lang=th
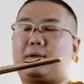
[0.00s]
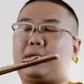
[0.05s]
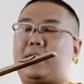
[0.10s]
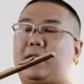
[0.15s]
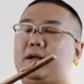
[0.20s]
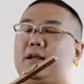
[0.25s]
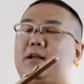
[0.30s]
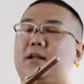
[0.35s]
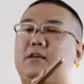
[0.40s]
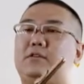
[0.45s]
ทา
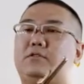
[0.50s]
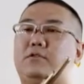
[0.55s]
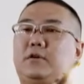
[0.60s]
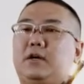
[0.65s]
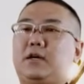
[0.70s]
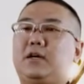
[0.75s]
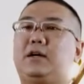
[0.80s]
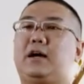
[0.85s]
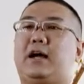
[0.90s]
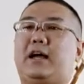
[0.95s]
งที่ดีที่สุด
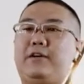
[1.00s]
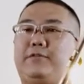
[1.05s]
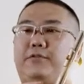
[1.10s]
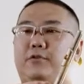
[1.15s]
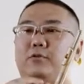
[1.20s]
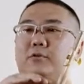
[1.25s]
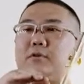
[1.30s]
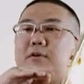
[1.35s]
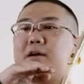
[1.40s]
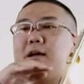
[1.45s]
ก็คือให้ฟ
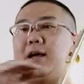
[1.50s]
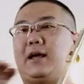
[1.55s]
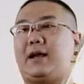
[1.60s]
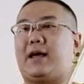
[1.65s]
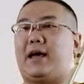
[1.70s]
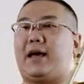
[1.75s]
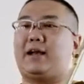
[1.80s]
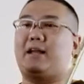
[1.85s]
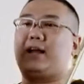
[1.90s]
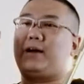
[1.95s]
ลุตข
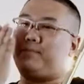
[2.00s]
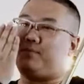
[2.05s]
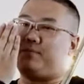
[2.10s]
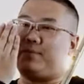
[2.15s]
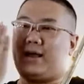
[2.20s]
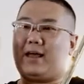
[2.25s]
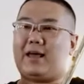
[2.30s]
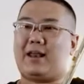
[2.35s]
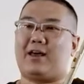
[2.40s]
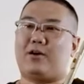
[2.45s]
นานกับ
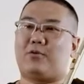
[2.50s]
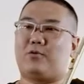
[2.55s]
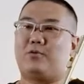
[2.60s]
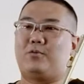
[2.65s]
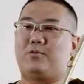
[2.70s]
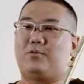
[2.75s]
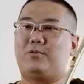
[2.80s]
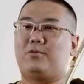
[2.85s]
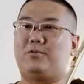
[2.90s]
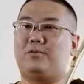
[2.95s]
หน้าเรา
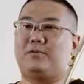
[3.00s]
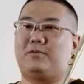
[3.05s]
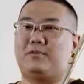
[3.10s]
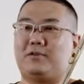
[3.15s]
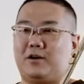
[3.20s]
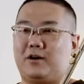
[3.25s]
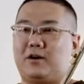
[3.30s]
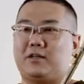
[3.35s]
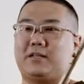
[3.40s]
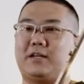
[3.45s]

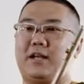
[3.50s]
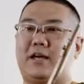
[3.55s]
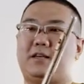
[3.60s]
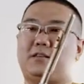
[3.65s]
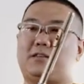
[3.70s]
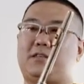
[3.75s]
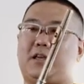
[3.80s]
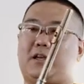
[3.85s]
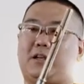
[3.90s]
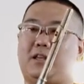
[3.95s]
ก็จะได้
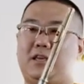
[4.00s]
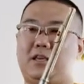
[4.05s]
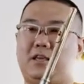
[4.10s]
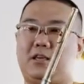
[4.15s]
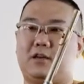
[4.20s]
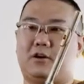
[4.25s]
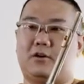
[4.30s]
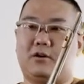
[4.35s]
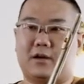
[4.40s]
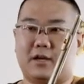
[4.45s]
เสียงที่
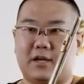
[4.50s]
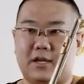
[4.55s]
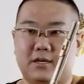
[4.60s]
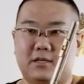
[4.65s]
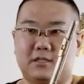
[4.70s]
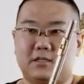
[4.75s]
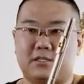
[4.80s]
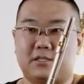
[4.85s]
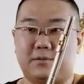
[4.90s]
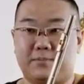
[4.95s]
ค่อนข้าง
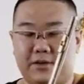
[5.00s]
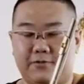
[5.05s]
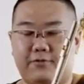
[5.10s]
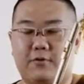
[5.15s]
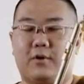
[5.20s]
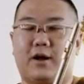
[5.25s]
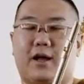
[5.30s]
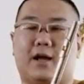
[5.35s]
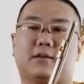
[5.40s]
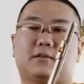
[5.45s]
จะมีโฟ
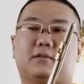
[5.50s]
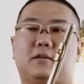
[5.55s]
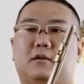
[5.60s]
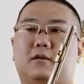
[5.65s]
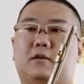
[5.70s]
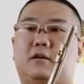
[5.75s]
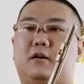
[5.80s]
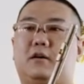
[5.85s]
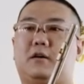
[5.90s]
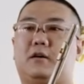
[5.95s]
กัส แล้
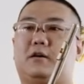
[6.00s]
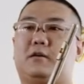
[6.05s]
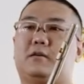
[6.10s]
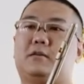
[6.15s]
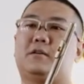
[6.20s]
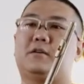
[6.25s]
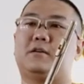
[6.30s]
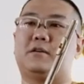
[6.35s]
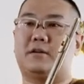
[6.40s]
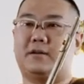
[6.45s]
วก็
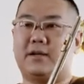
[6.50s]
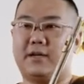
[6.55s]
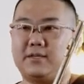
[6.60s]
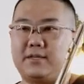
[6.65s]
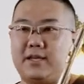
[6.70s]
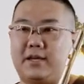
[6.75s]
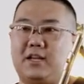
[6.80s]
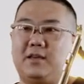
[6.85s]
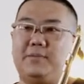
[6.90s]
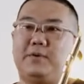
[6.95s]
ได้
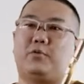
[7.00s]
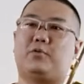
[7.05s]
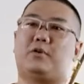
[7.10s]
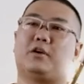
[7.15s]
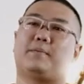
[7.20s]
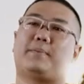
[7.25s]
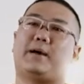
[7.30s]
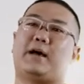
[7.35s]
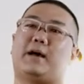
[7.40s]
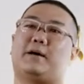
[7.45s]
เสียงที่มีคุ
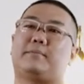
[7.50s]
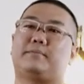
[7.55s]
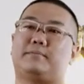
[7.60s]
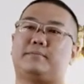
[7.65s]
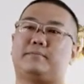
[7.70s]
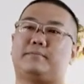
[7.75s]
ณภาพ